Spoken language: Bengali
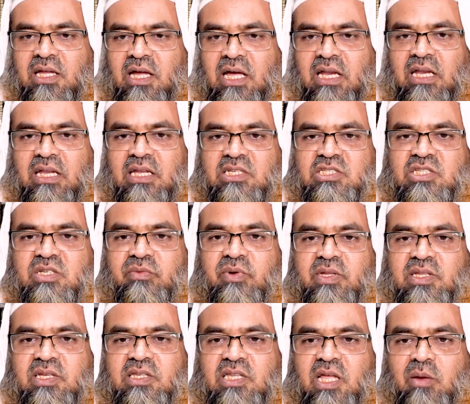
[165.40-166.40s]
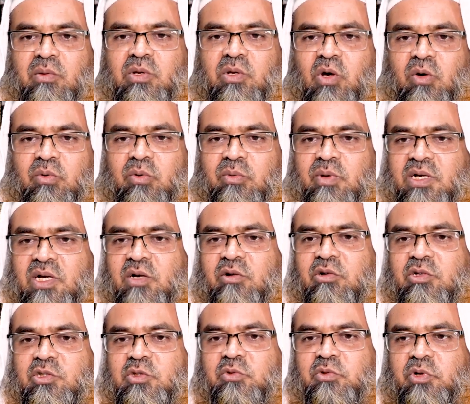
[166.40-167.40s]
আল্লাহর সিফাতে তাবিল অপব্যাখ্যা
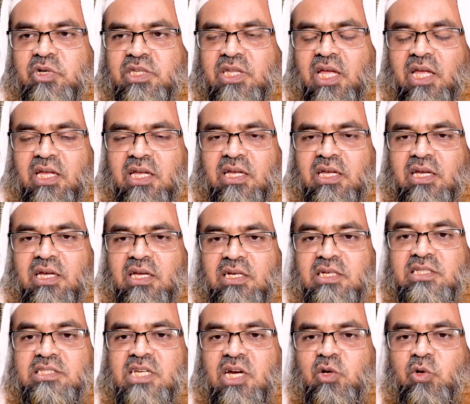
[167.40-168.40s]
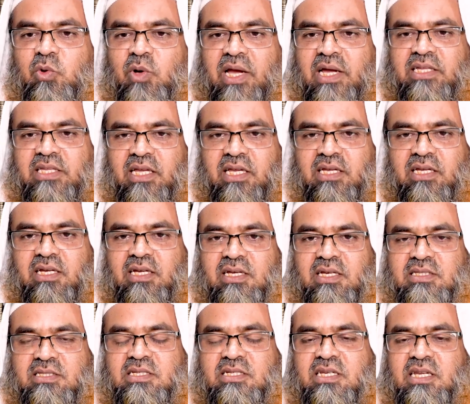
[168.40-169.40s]
করে শুরু করে দেয় নিজেরা ঢুকাই দেয়
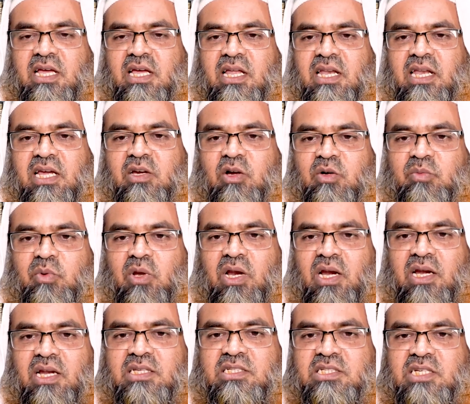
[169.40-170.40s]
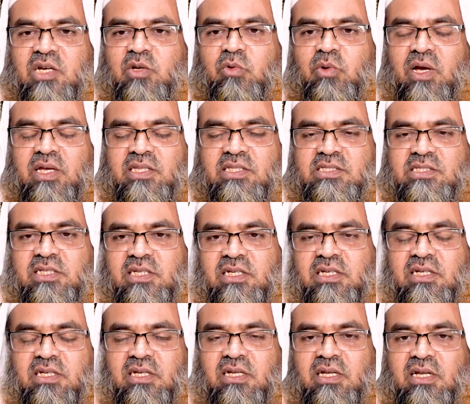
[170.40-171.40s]
যেটা লেখক বলেন না সেটা ঢুকাই দিচ্ছে
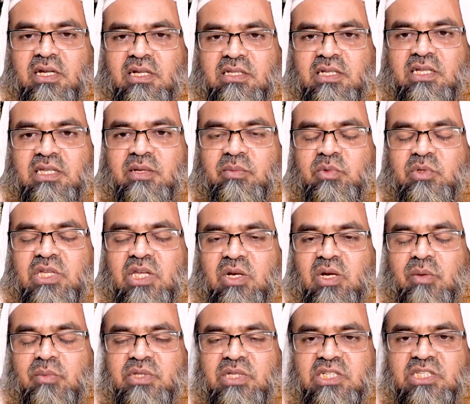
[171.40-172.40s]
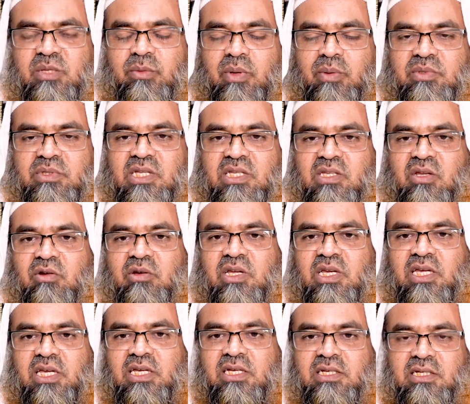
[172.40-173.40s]
তাদের মধ্যে এরকম দেখতে পাবেন তাদের
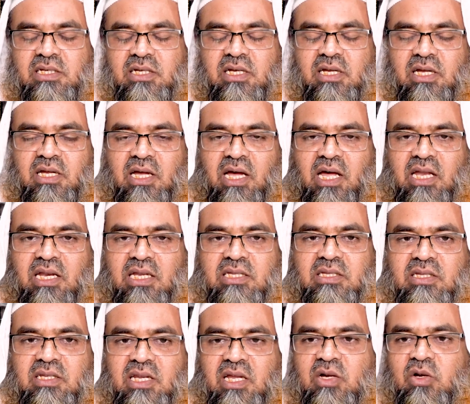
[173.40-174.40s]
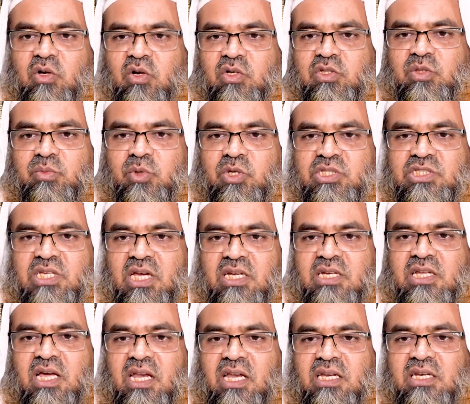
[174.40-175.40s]
অনেকেই আল্লাহ লেখক হয়তো বলেছে আর
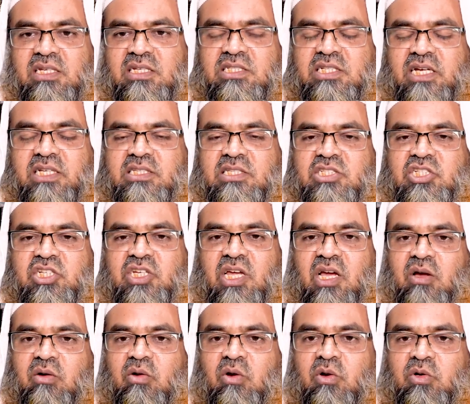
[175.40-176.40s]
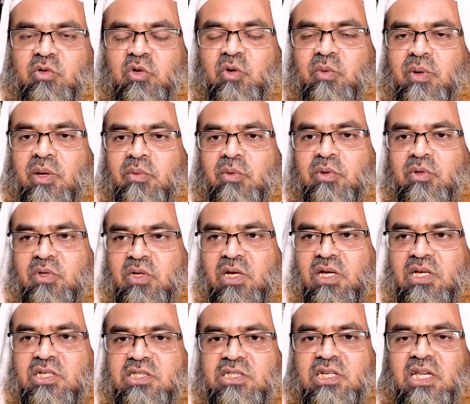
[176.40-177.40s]
আল্লাহ নিজ হাতে সেটা গ্রহণ করবেন এবং
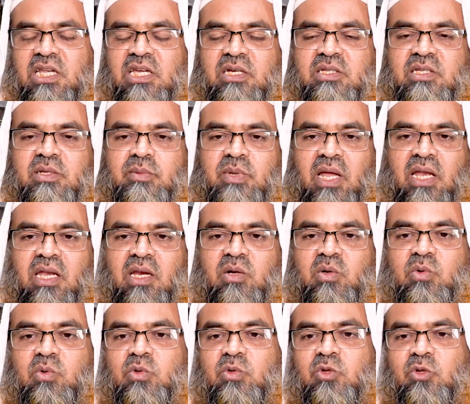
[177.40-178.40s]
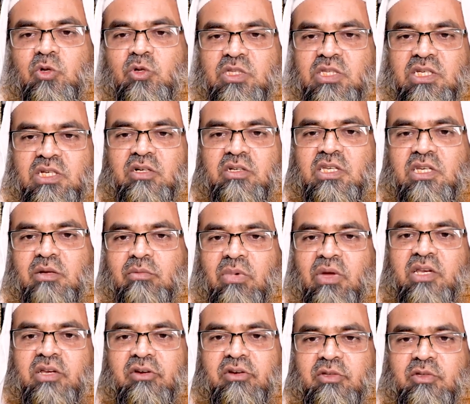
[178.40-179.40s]
সেটা লেখে দেখবেন আল্লাহ কুদরতি কথাটা
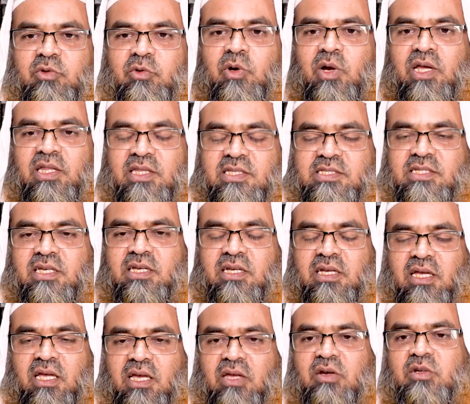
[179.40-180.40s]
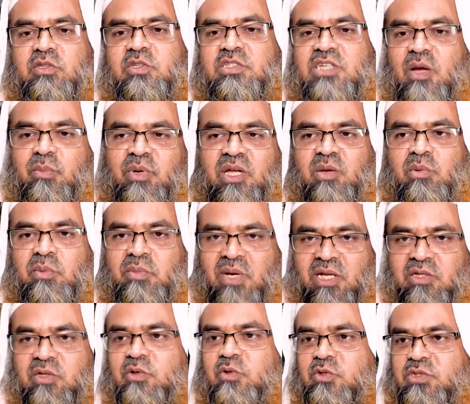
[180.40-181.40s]
বাইর করে ঢুকাই দিছে এর অর্থ হচ্ছে আপনাকে
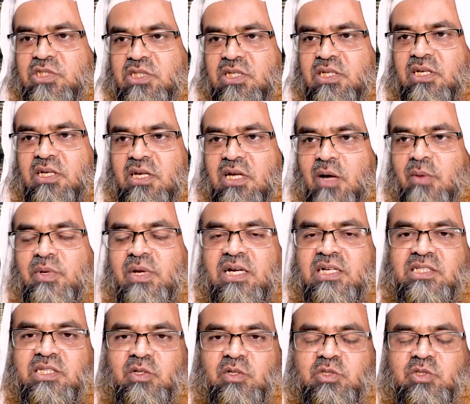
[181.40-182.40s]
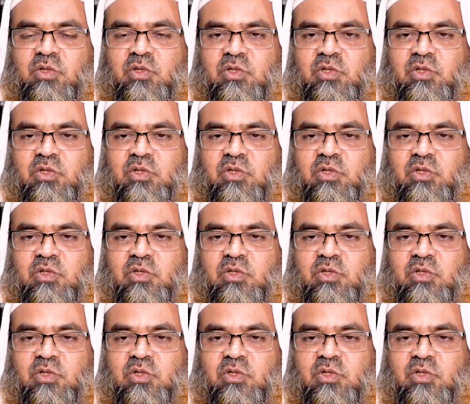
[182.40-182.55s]
বিভ্রান্ত করছে আপনার আকিদা নষ্ট